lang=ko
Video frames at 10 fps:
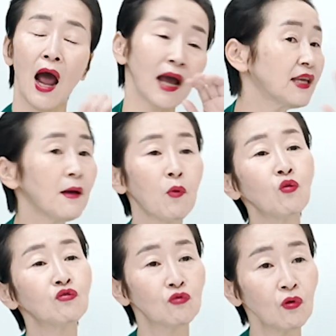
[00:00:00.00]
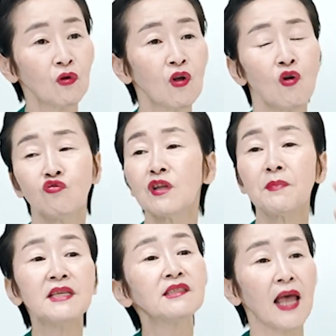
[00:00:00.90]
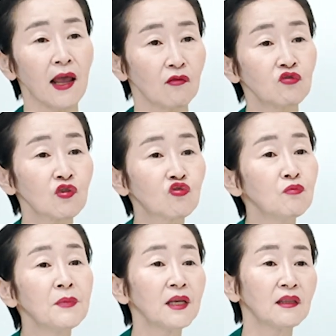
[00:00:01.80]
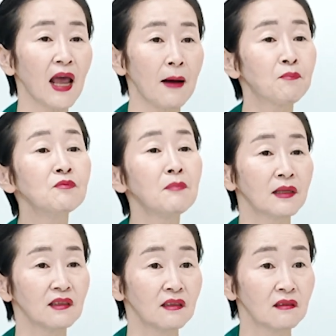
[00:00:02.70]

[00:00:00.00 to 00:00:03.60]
아예 모르고 우리 민생 우리 국민의 아픔만